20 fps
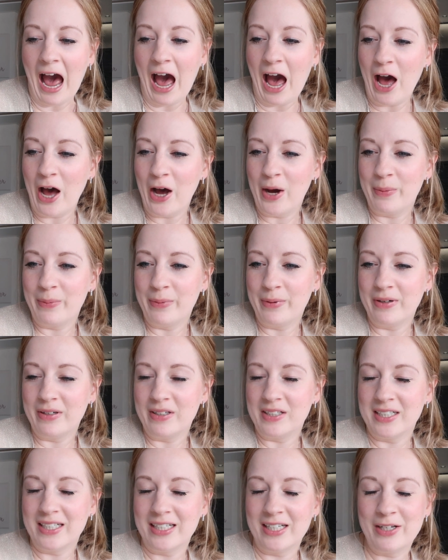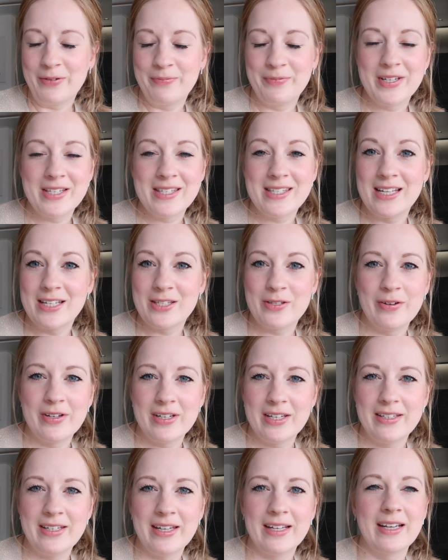Aber ähm, das sind jetzt
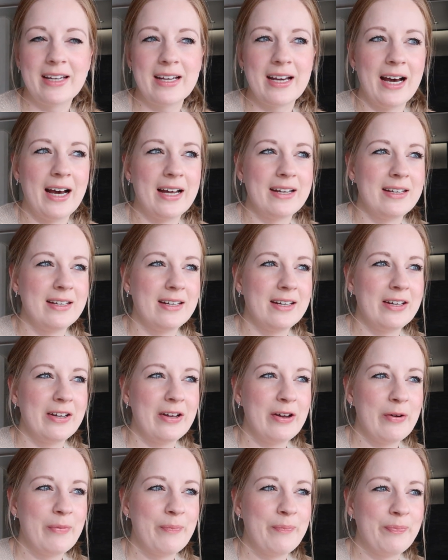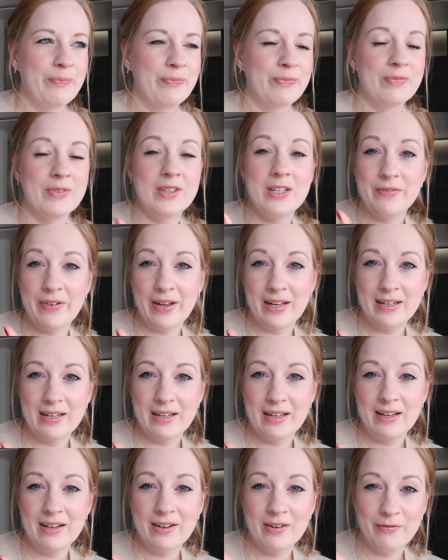solche Dinge, gerade ähm, die
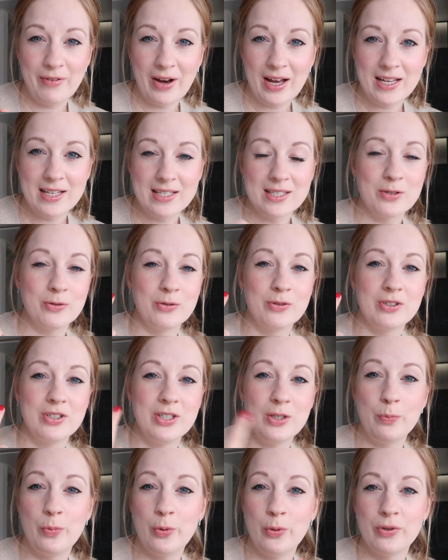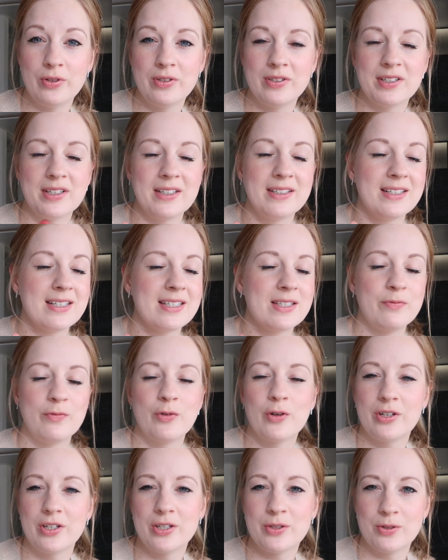Wände weiß und die Böden drin, das sind
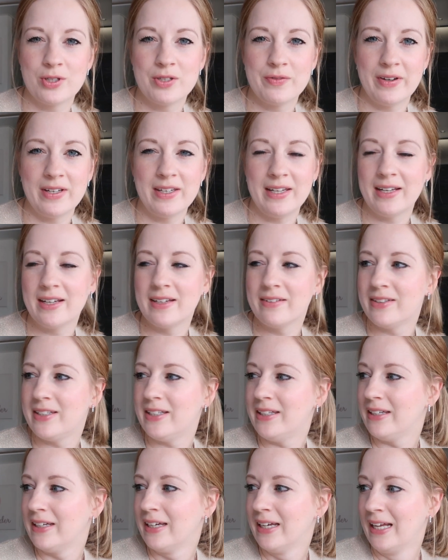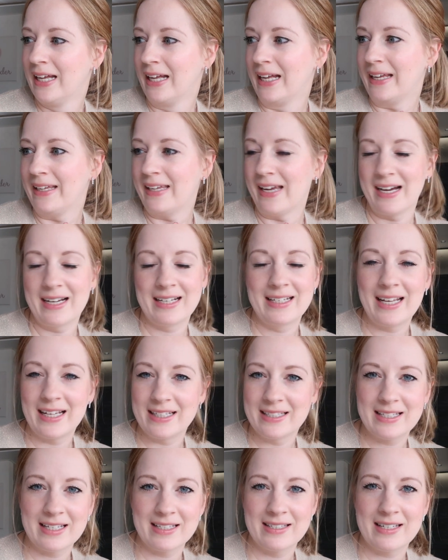wirklich so zwei Dinge, die ja
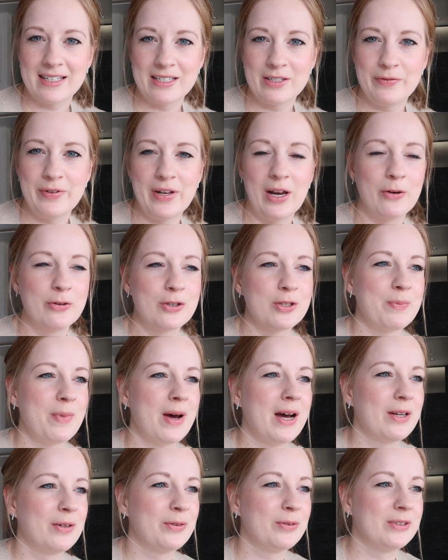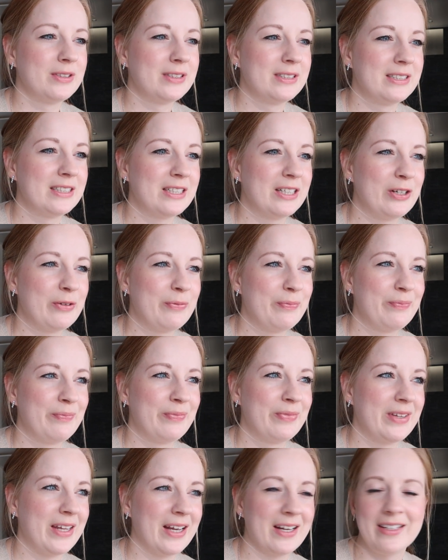ganz, ganz, ganz viel ausmachen. Und
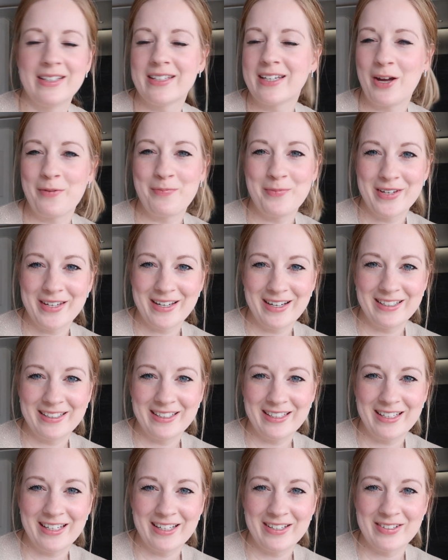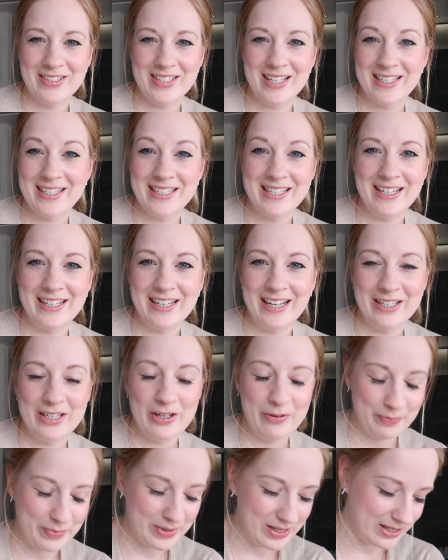ähm, ja, ich kann mich gar nicht äh, satt sehen an
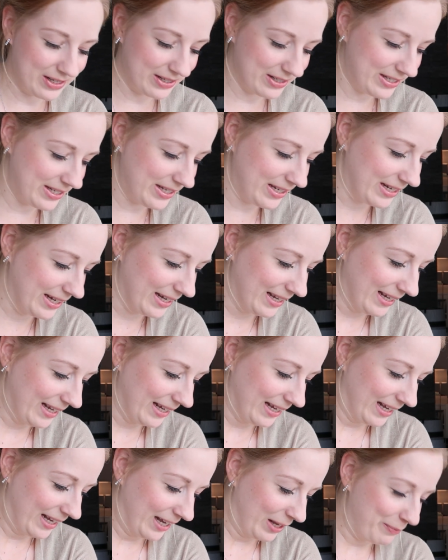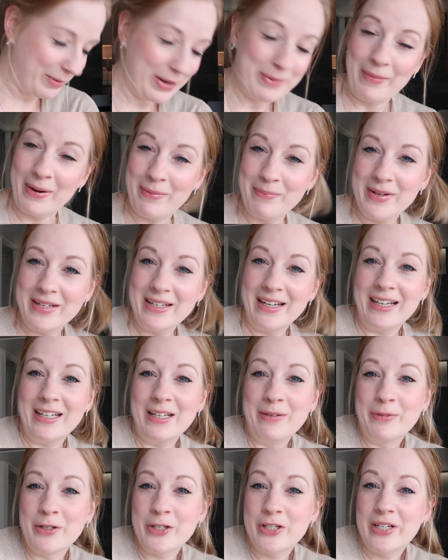den Bildern, die mein Mann mir da
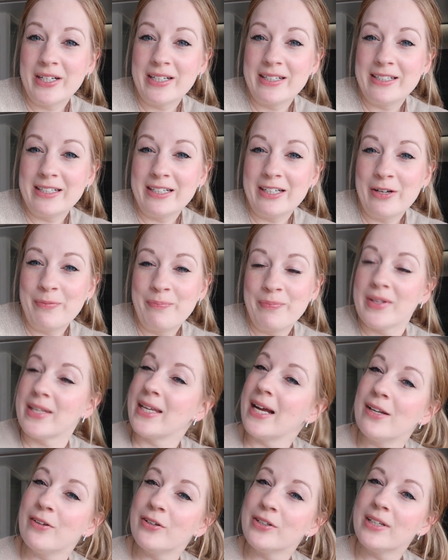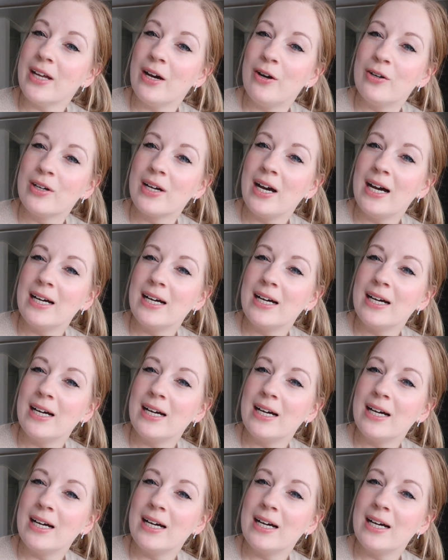immer schickt. Ähm, ich halte euch da auch